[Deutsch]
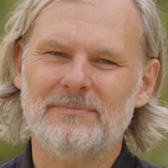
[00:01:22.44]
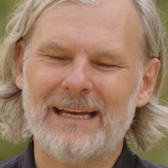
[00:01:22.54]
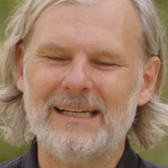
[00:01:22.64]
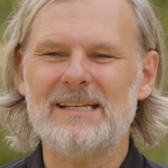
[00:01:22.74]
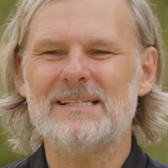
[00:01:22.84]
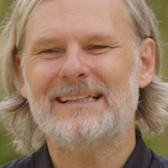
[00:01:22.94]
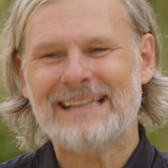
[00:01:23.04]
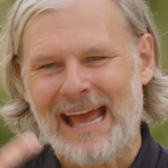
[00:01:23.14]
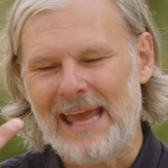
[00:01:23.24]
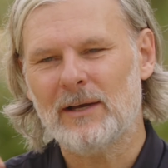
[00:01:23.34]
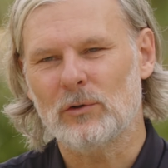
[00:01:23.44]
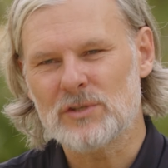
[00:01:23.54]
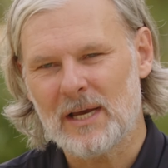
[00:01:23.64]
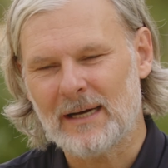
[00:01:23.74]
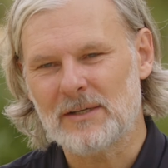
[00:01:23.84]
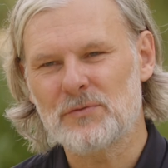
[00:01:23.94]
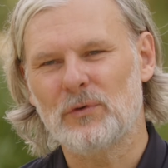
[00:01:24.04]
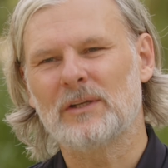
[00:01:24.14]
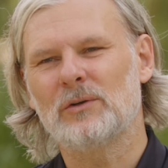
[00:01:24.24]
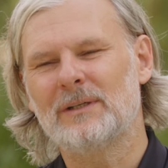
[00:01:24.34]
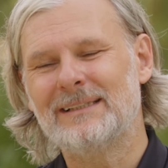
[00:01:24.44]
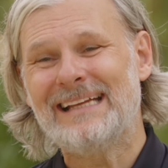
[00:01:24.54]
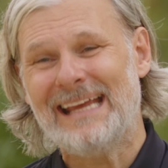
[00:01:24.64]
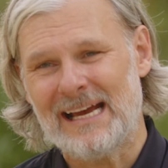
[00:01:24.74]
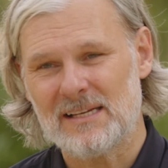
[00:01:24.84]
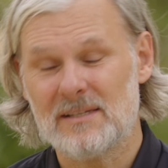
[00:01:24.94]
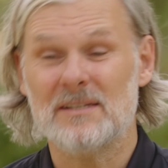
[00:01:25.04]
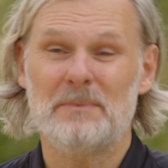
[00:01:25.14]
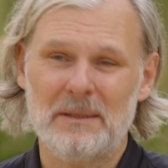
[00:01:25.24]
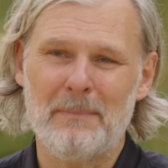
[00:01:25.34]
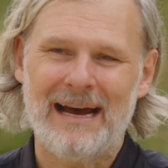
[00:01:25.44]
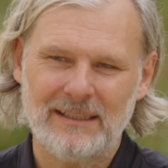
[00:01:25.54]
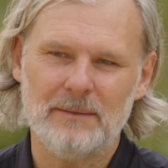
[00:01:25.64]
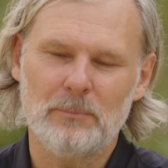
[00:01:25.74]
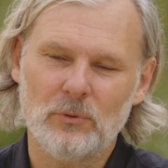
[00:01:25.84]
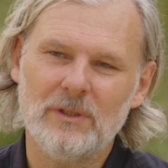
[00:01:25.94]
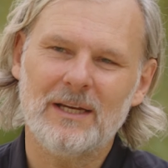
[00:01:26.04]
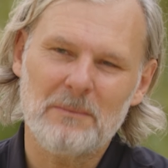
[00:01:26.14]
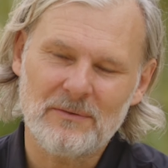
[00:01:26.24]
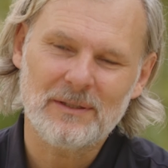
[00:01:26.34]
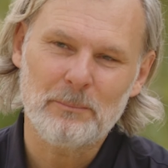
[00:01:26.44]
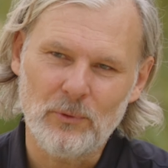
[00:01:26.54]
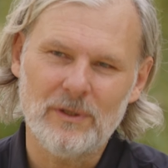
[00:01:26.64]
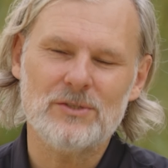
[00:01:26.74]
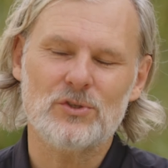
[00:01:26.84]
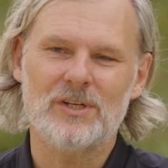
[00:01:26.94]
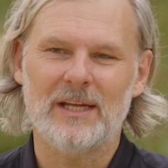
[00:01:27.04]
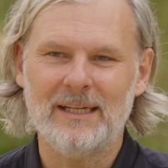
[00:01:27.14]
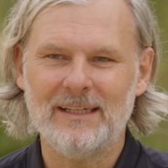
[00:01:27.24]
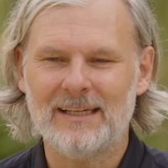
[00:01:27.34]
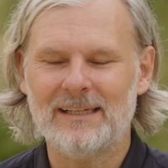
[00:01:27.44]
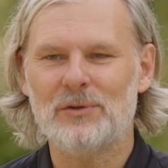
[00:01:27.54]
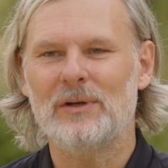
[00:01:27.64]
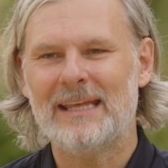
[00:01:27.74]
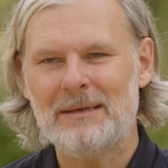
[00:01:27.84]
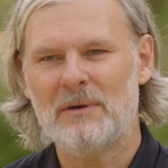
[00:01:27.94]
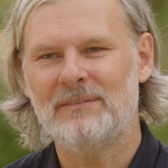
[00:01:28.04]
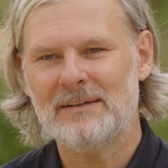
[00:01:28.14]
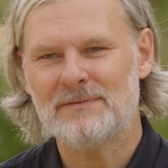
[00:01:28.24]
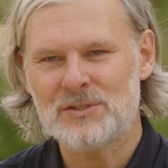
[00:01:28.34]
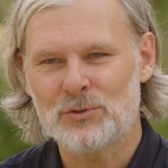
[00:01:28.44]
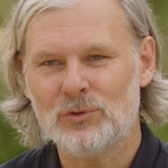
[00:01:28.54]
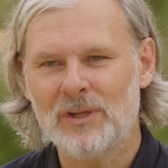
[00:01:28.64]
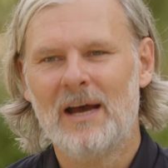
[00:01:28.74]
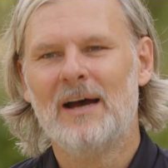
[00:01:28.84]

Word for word: Eigentlich sind drei große Herausforderungen. Die erste ist, mit Martin Buntigam auf der Bühne zu stehen, der natürlich immer wieder versucht,